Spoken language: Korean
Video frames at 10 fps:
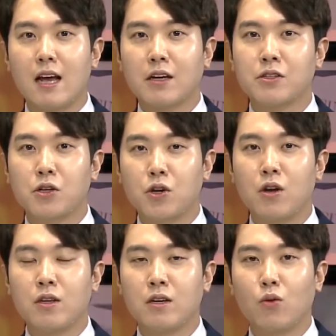그래서
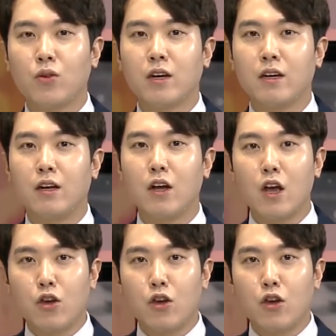저희는 오늘